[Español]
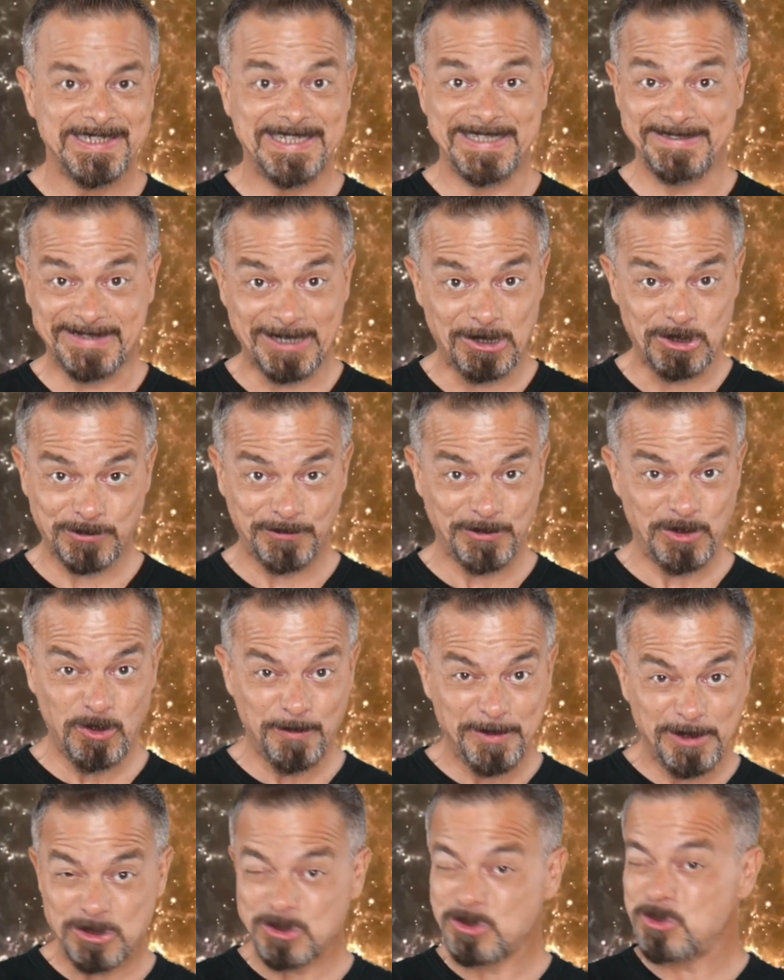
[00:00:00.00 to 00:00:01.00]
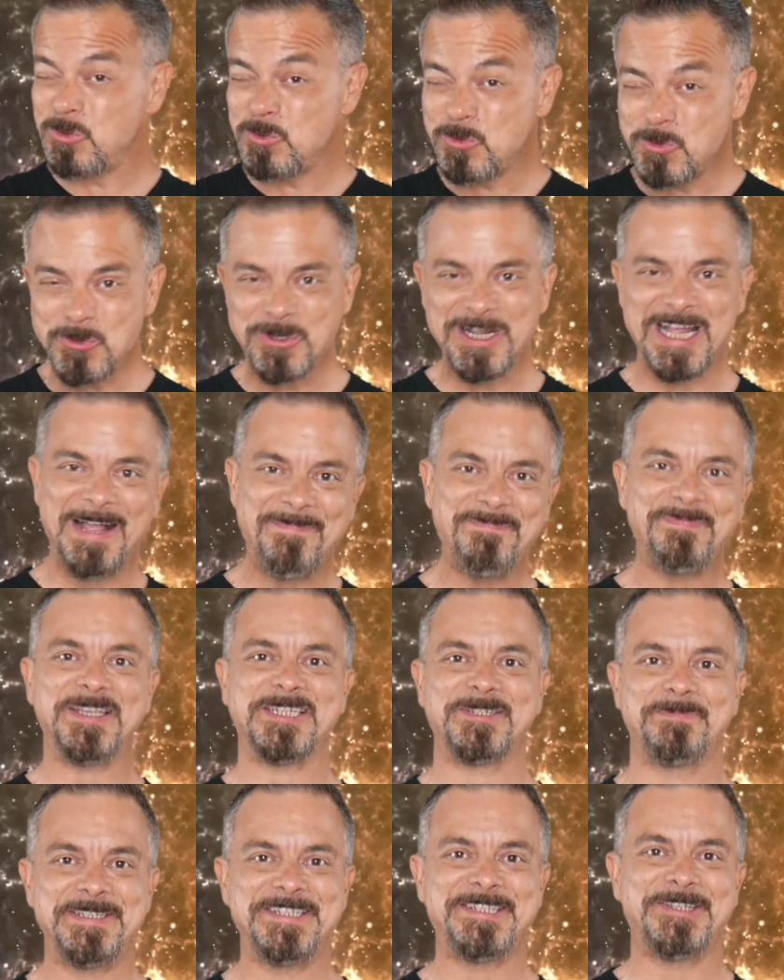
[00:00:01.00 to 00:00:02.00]
Y entre los fenómenos nunca
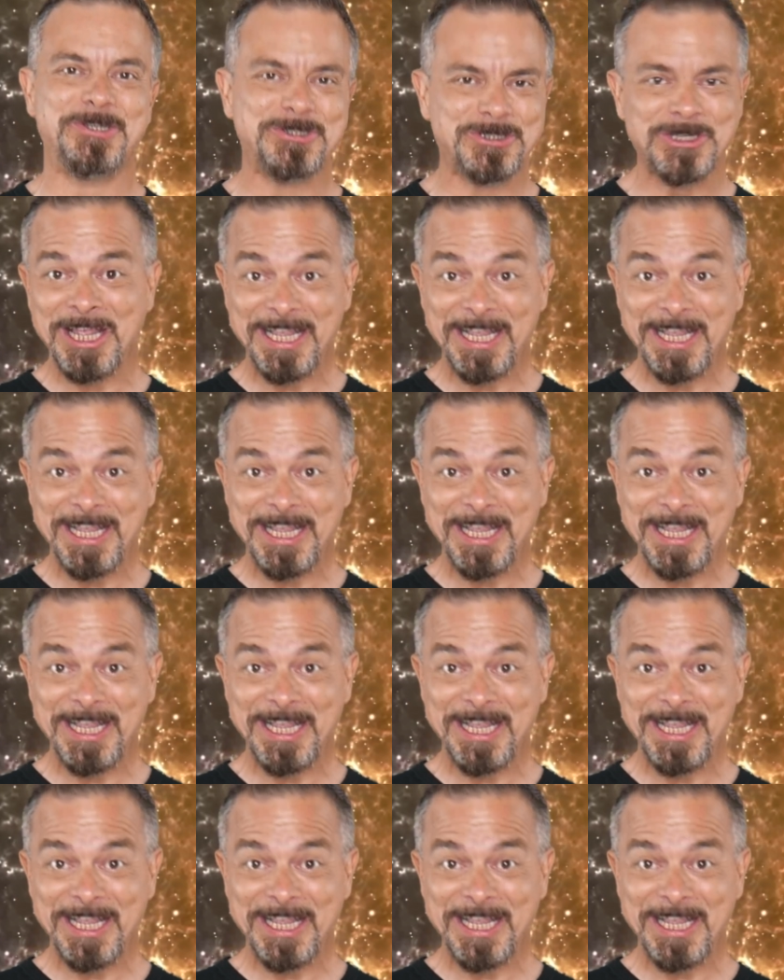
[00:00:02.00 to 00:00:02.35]
antes vistos